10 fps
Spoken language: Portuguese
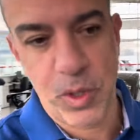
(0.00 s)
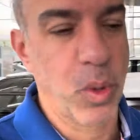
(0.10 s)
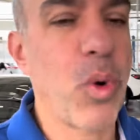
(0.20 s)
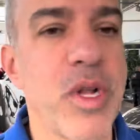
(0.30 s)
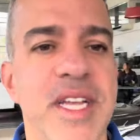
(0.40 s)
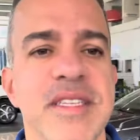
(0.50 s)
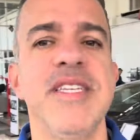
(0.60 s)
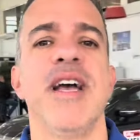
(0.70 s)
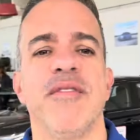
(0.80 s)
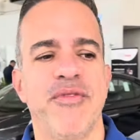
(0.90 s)

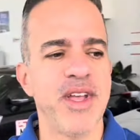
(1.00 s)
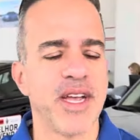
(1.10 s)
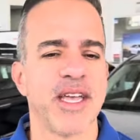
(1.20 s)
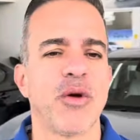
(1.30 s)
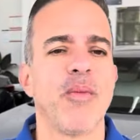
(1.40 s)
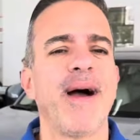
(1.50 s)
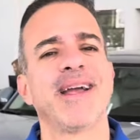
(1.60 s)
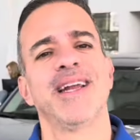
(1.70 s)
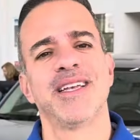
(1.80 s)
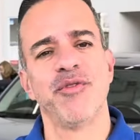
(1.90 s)
cortesia, vem aqui com
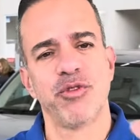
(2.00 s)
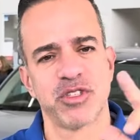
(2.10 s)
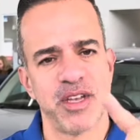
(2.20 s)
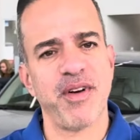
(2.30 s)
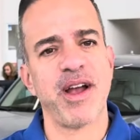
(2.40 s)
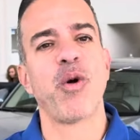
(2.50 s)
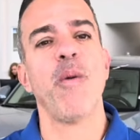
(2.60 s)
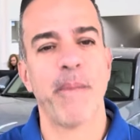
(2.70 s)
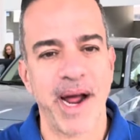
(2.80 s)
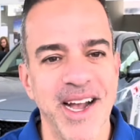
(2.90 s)
máquina que você vai
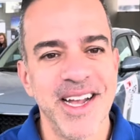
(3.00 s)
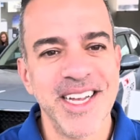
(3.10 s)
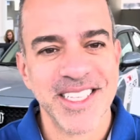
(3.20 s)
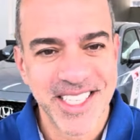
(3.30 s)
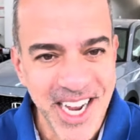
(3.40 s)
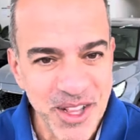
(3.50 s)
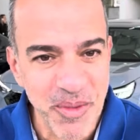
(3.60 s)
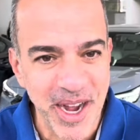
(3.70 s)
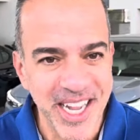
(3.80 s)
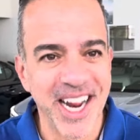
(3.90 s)
comprar. Certo, Top
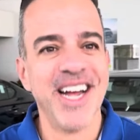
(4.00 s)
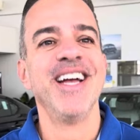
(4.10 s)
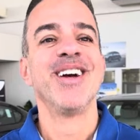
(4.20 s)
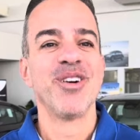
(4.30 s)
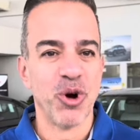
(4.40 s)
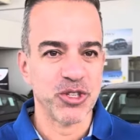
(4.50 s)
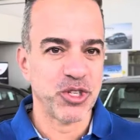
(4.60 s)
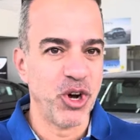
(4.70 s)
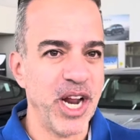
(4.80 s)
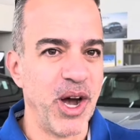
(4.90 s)
máquina? demais, hein, Máquina?
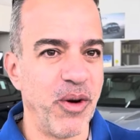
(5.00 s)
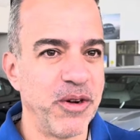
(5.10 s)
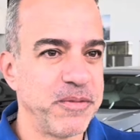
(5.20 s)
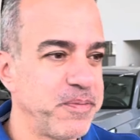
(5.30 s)
Gostou não? Gostei.